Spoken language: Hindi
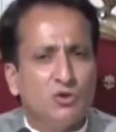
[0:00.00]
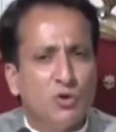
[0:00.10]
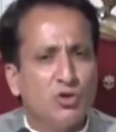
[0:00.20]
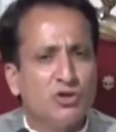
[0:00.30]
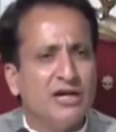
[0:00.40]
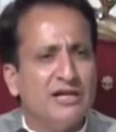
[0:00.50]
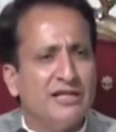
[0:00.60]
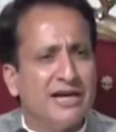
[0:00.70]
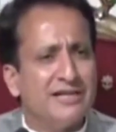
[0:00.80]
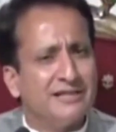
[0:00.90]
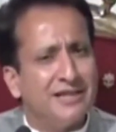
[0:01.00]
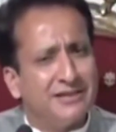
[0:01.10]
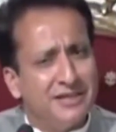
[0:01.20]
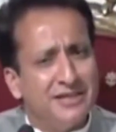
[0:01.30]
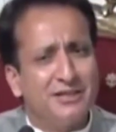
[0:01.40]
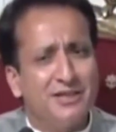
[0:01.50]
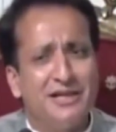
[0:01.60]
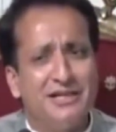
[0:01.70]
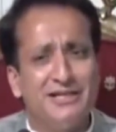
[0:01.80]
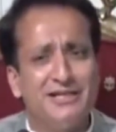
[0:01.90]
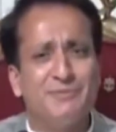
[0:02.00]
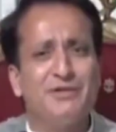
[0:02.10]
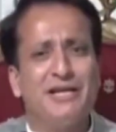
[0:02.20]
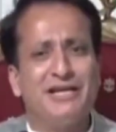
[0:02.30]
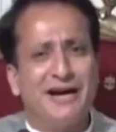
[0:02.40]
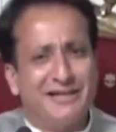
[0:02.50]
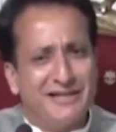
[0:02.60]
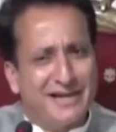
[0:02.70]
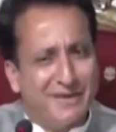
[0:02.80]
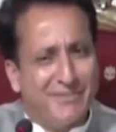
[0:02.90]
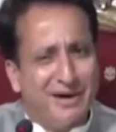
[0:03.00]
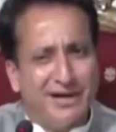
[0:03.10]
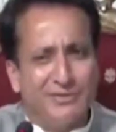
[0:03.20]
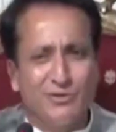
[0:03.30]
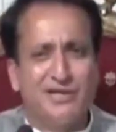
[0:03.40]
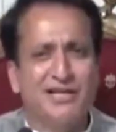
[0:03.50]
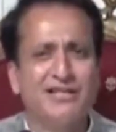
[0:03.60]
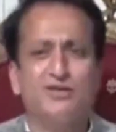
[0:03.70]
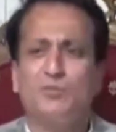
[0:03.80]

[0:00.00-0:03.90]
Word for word: दो साल ढाई साल तीन साल की जब जेल काटने के बाद वो जाते